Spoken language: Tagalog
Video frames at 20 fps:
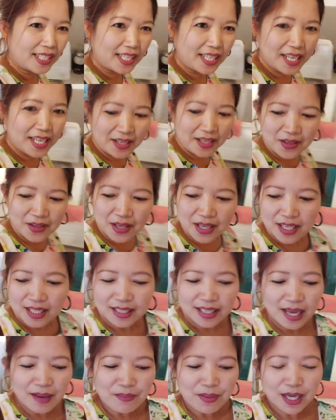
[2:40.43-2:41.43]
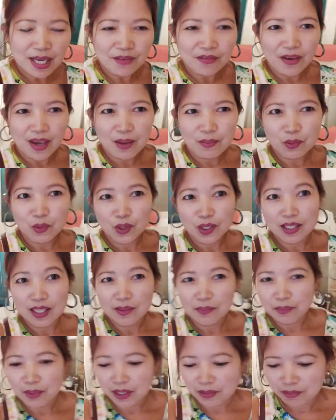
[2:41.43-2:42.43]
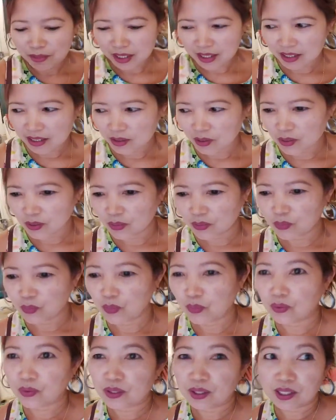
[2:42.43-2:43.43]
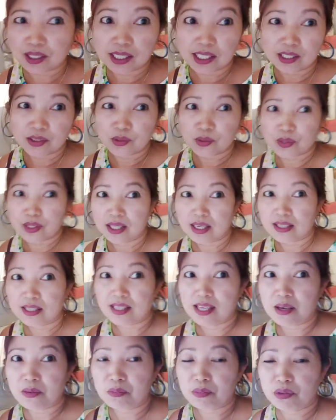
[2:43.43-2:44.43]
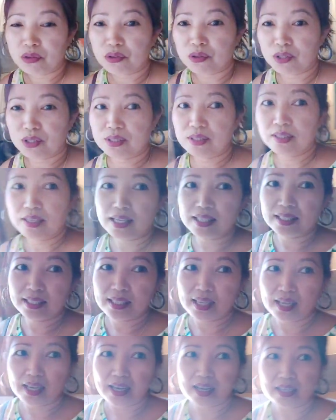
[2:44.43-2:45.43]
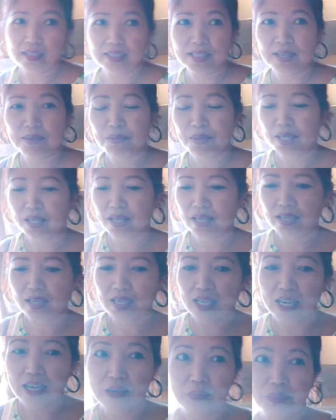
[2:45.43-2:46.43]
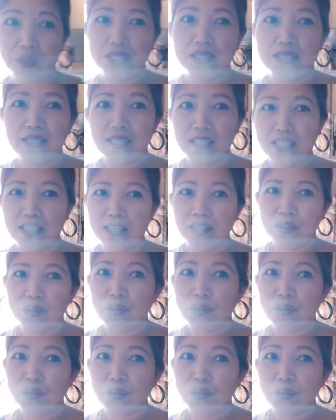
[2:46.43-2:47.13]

Kaya napaka-famous ng Parmacas water dito sa Cyprus at saka sa mga kalapit na